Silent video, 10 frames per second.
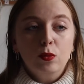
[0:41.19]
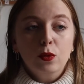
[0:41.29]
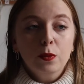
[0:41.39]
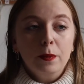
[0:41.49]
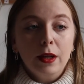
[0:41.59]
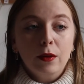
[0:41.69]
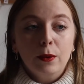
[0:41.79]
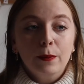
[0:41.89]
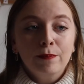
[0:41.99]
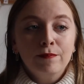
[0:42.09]
le monde
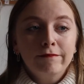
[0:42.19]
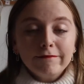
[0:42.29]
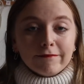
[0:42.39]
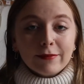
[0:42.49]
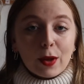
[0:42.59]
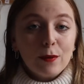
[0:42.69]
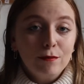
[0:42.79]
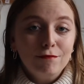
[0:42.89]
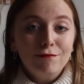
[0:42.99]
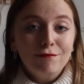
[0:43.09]
mais
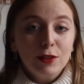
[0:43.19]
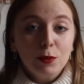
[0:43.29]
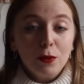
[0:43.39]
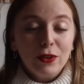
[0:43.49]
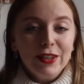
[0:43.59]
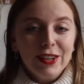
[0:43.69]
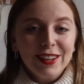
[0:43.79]
je m'en fiche,